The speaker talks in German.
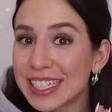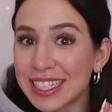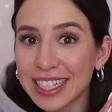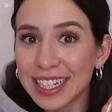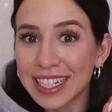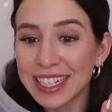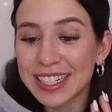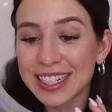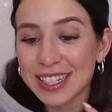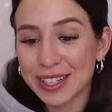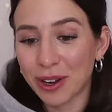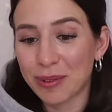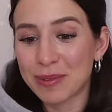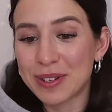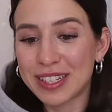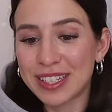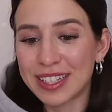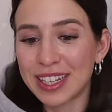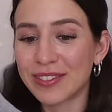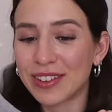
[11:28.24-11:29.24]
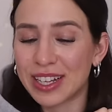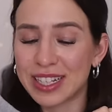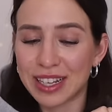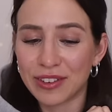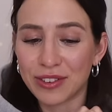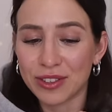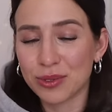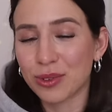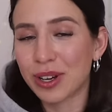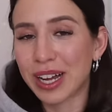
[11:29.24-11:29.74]
die das kommentieren, weil es
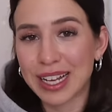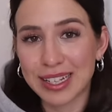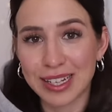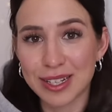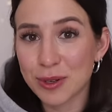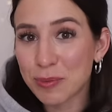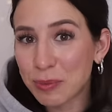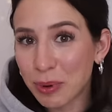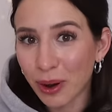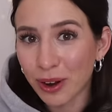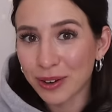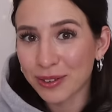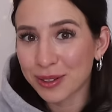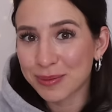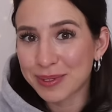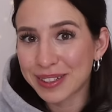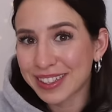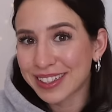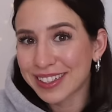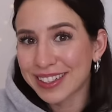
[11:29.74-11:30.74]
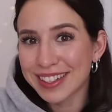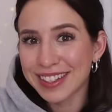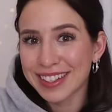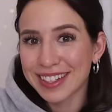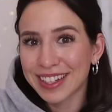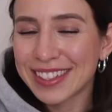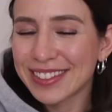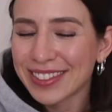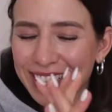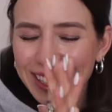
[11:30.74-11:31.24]
einfach so ein krasser Support für mich
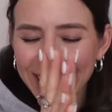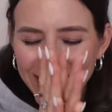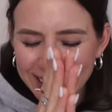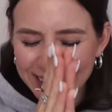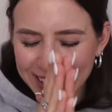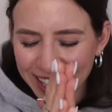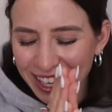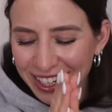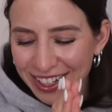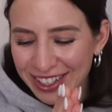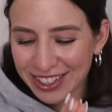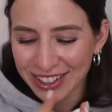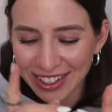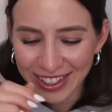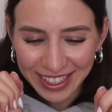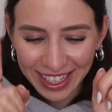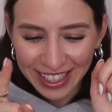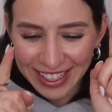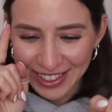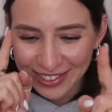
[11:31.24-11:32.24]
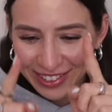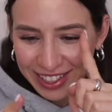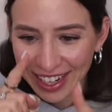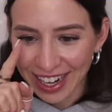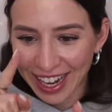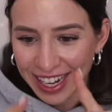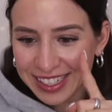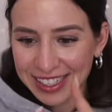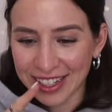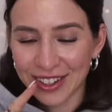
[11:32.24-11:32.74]
ist. Deswegen als Dankeschön ganz viele
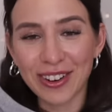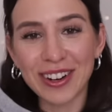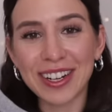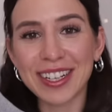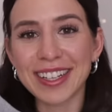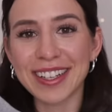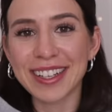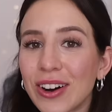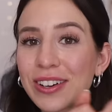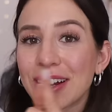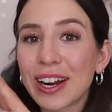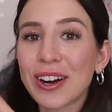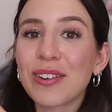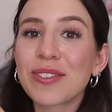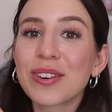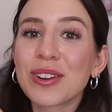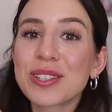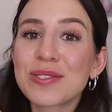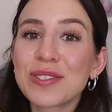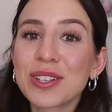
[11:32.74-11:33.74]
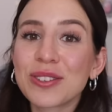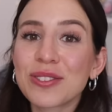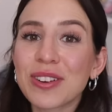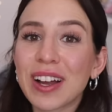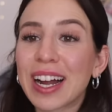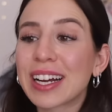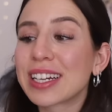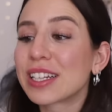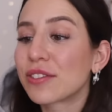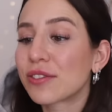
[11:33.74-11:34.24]
Likes an euch. Und dann kommen wir noch zur
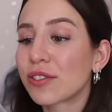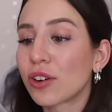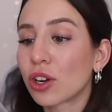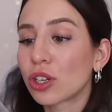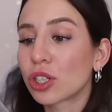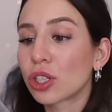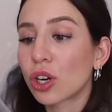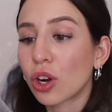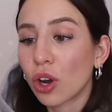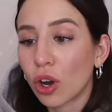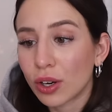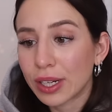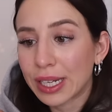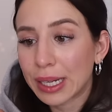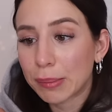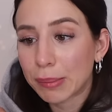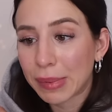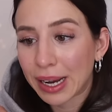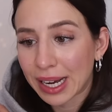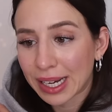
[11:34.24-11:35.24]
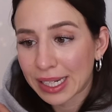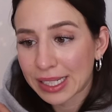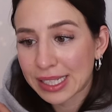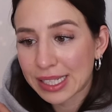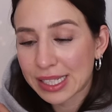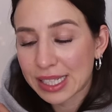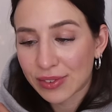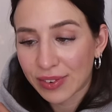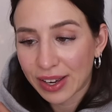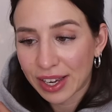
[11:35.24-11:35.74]
Videofrage, die von Conny
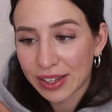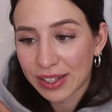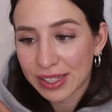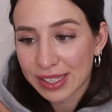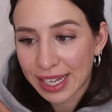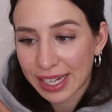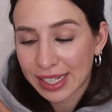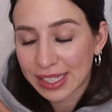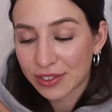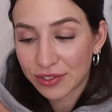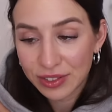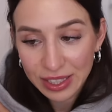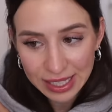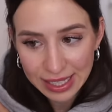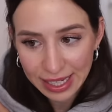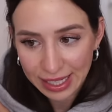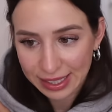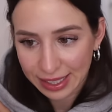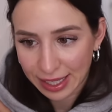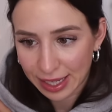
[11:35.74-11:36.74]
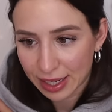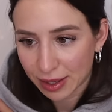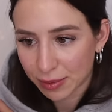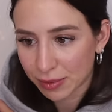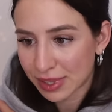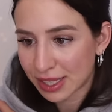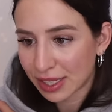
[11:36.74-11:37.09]
Marx 2646 kam.